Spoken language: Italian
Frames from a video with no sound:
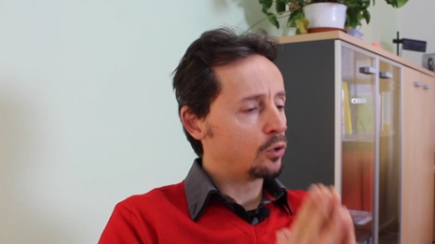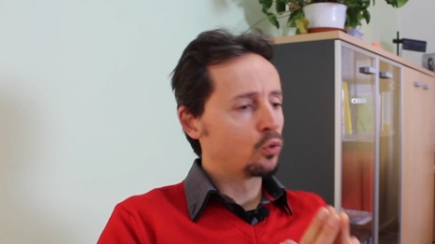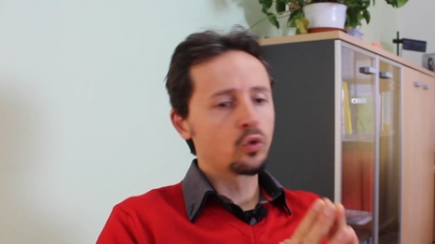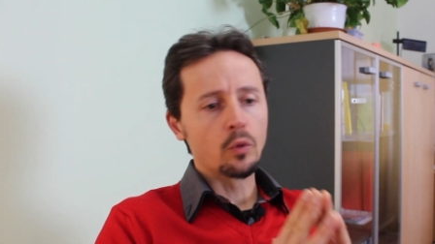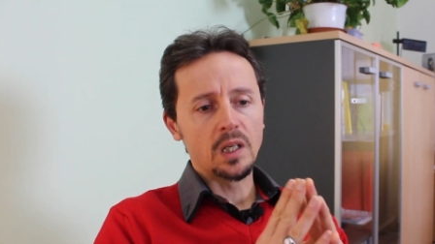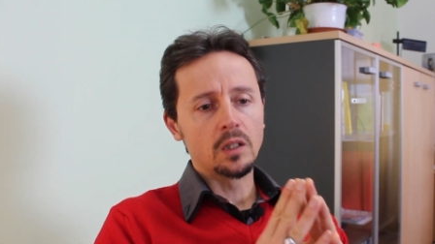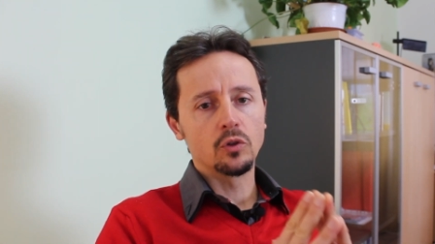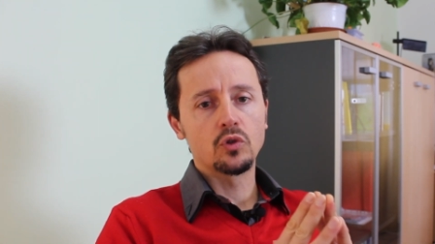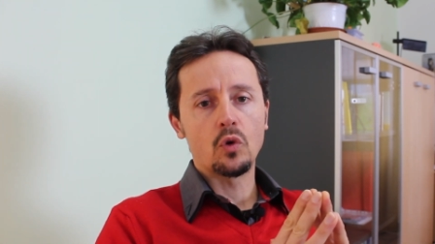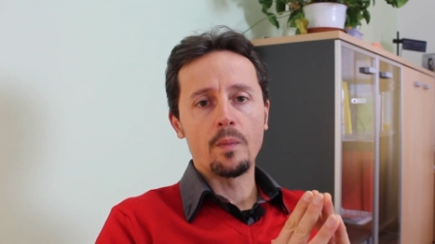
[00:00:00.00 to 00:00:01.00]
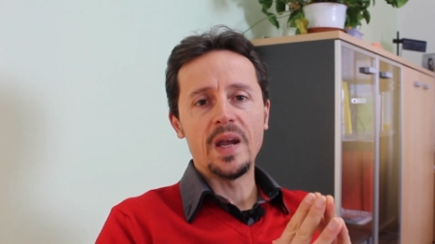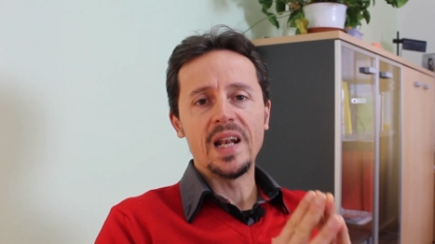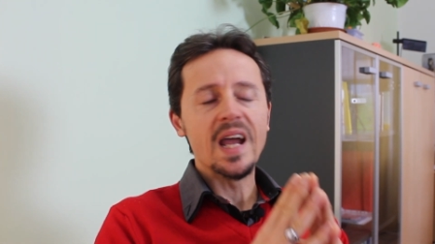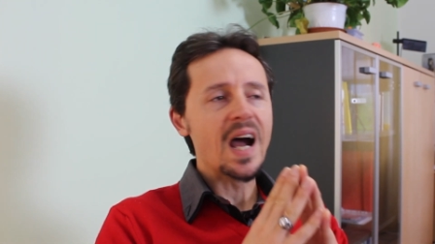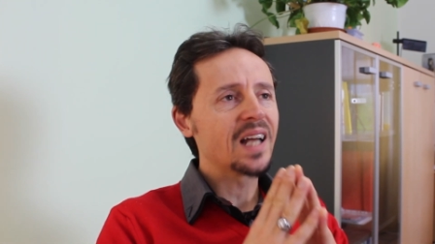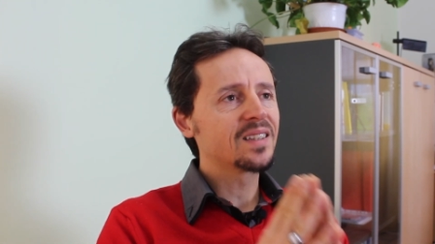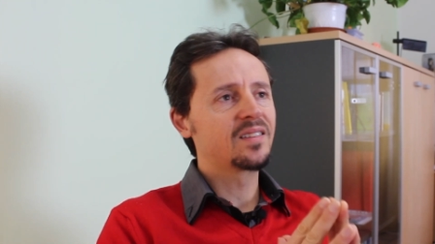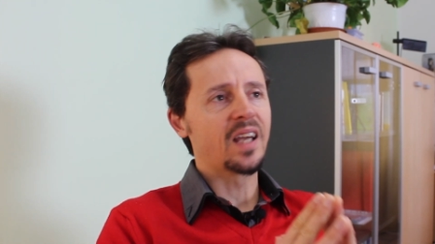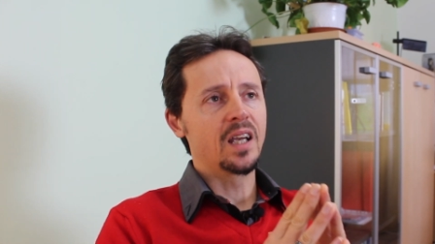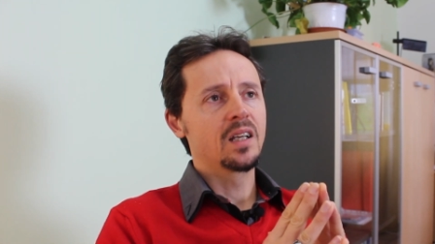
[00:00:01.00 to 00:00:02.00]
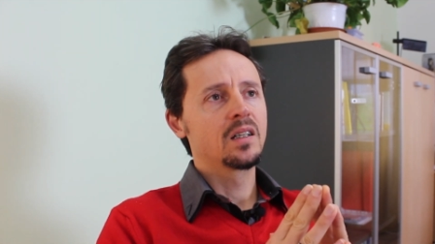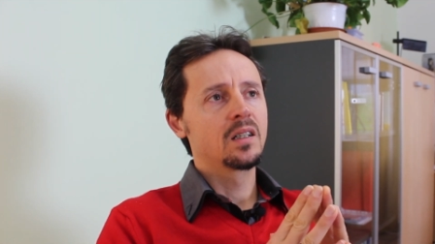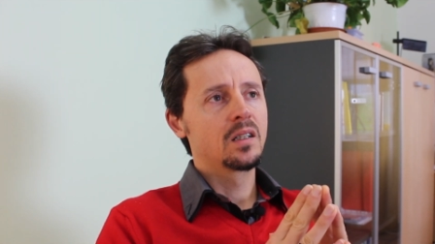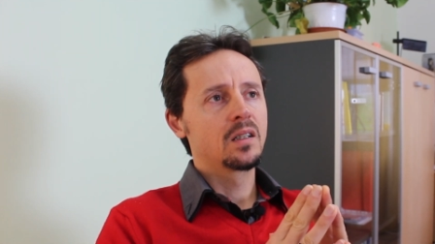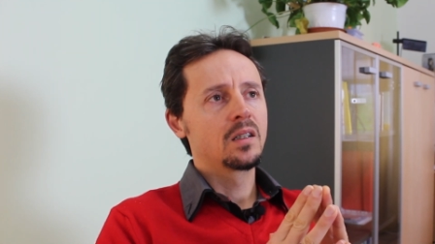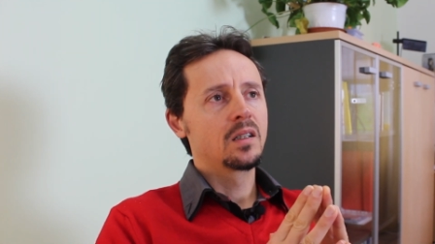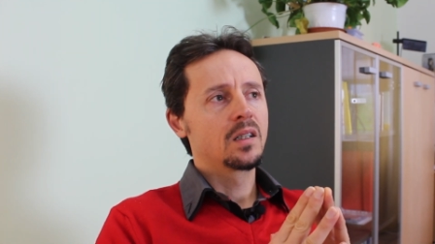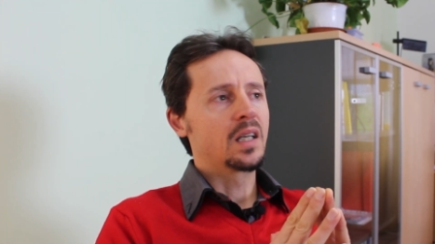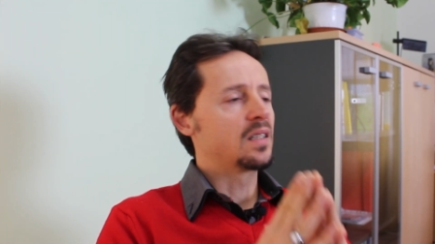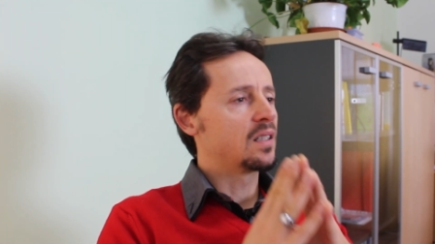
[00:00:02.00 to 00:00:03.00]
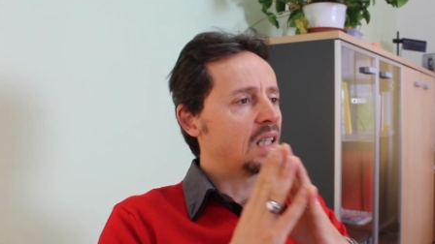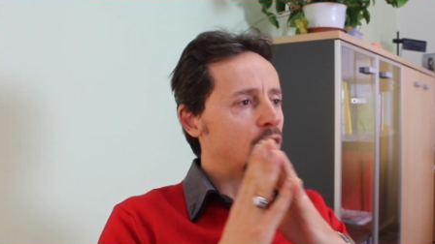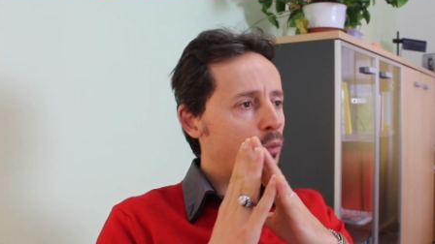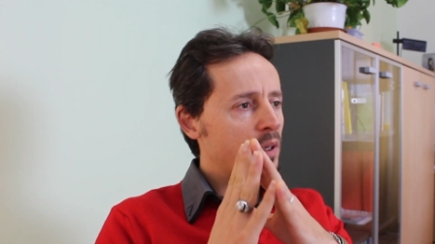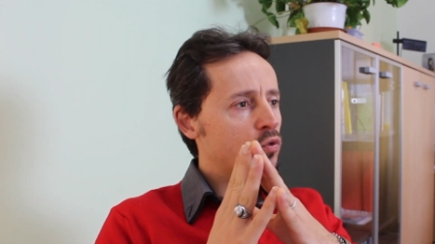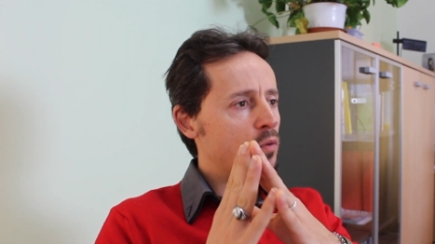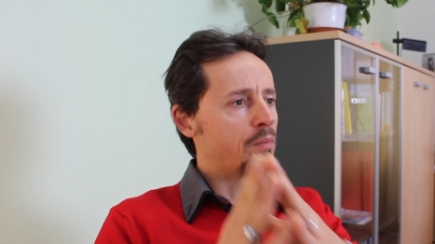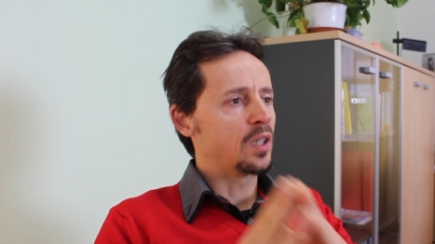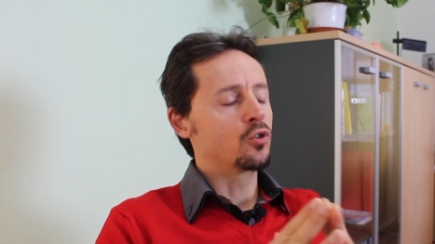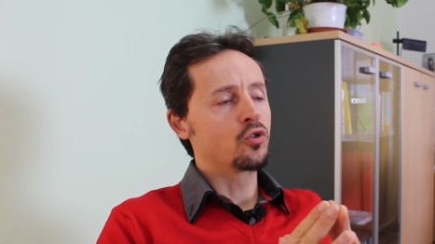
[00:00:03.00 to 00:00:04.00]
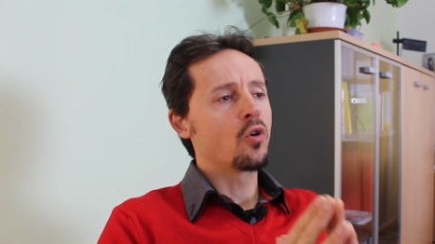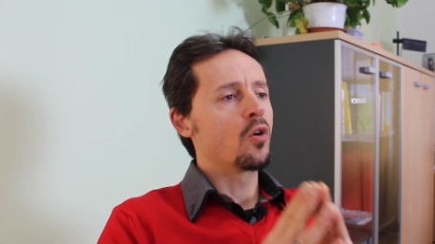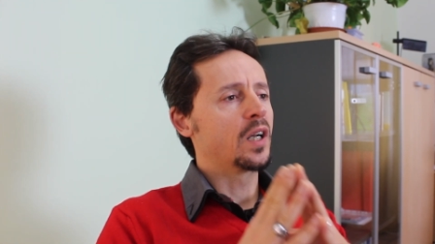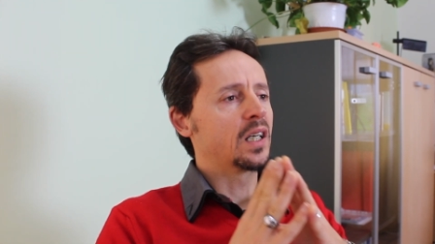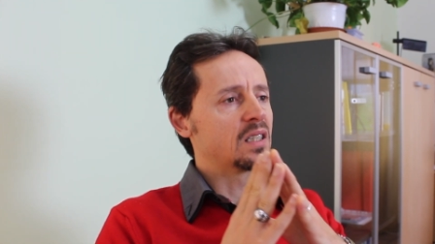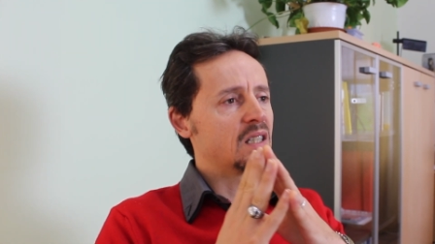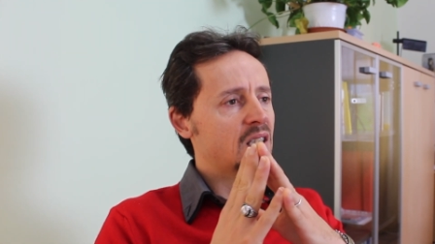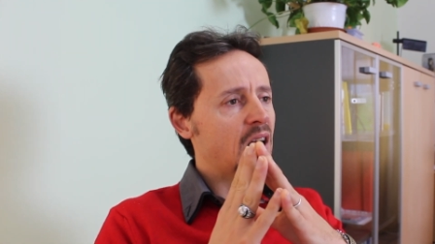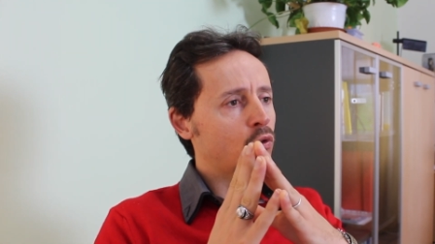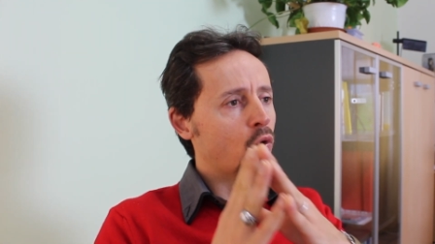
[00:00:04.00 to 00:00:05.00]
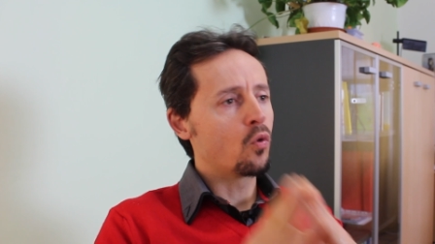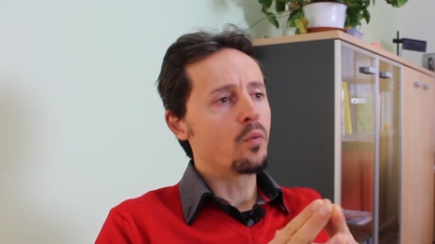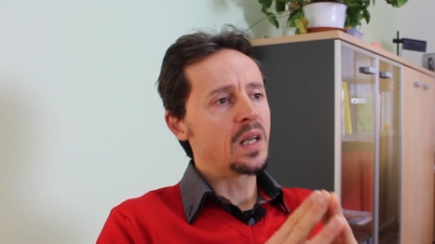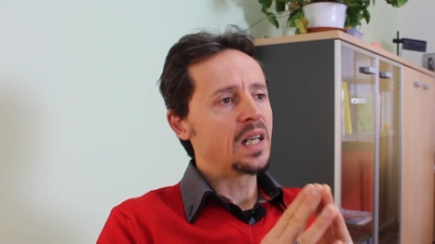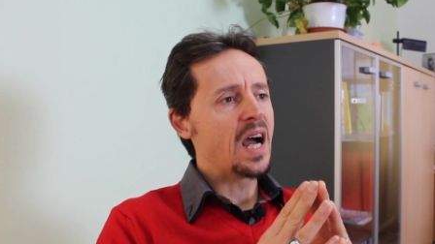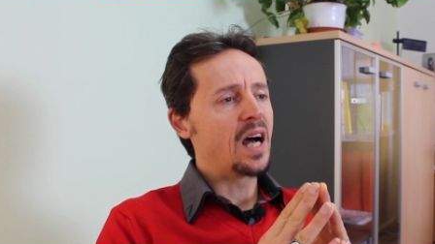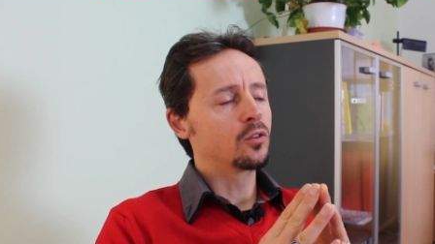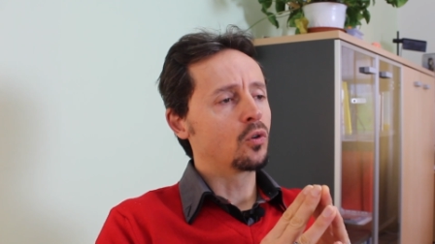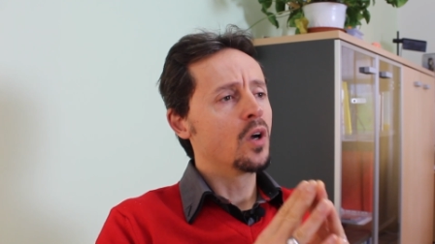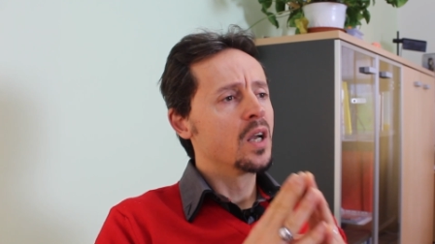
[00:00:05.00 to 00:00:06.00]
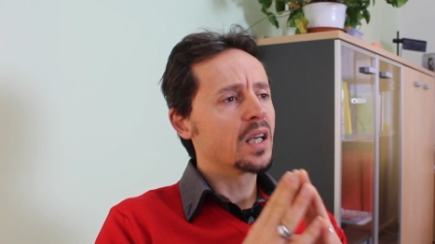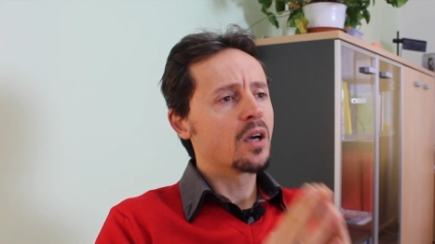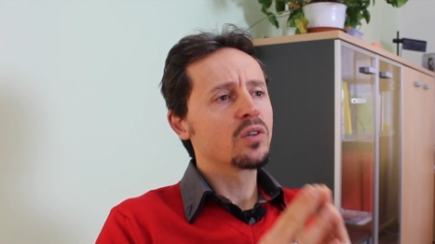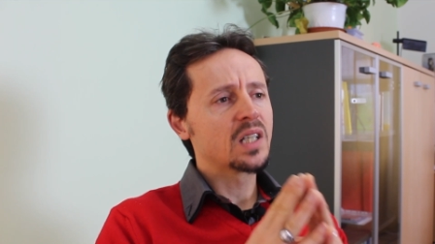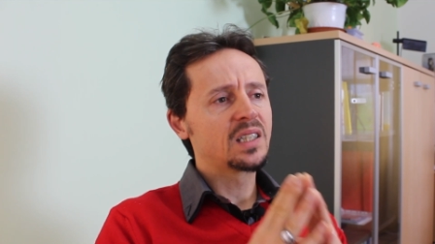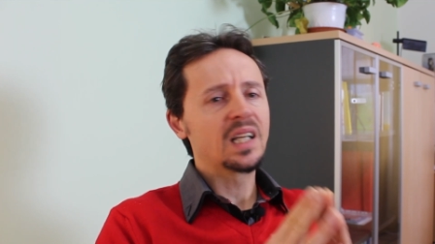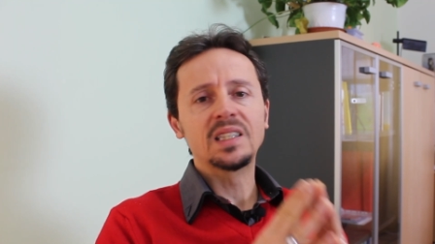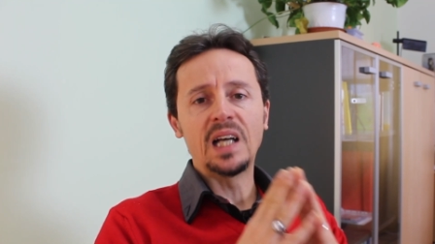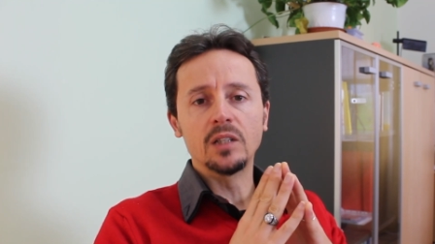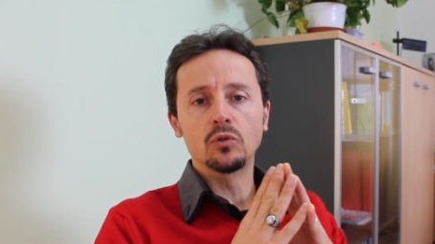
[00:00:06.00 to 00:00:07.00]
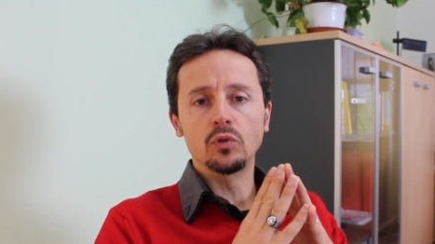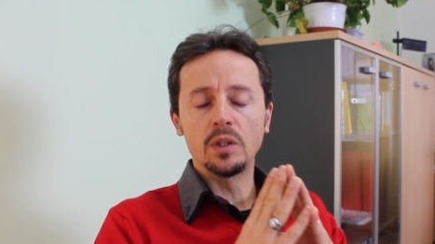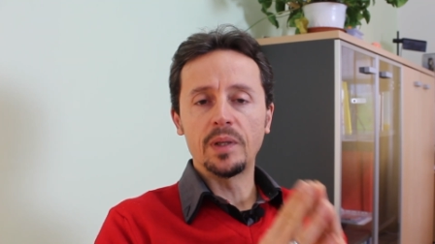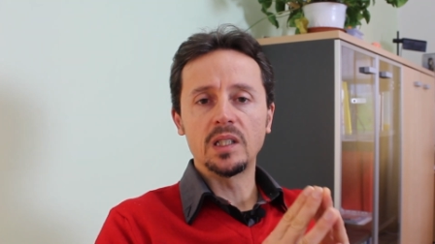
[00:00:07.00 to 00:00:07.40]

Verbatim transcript: dà tutto per il nostro bene, a te che sei stato messo in prigione, che sei stato umiliato, che cosa ti ha dato di